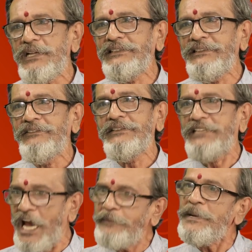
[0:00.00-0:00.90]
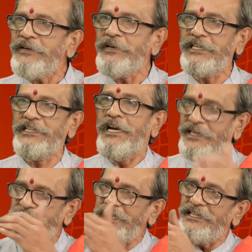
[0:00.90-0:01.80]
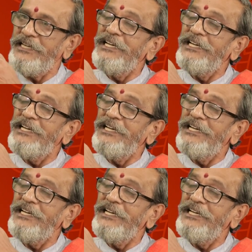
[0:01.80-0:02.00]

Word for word: కూడా ధార్మికమైన అంటే